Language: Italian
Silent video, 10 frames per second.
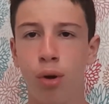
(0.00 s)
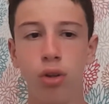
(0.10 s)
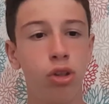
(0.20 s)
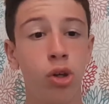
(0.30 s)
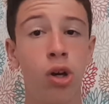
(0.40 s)

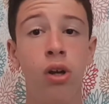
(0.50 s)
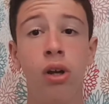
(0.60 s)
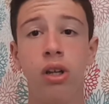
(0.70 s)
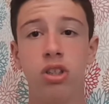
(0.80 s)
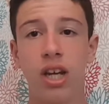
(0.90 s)

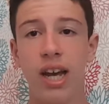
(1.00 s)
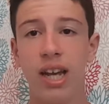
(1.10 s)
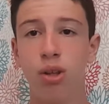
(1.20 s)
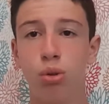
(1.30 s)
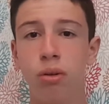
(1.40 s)
mondo
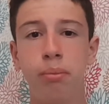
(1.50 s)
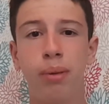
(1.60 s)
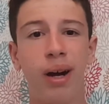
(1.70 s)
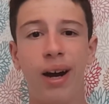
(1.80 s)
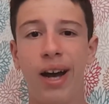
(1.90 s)
cioè
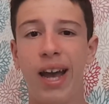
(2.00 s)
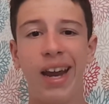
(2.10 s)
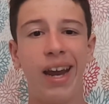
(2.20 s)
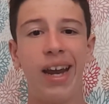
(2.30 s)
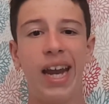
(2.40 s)
YouTube è, eh, è,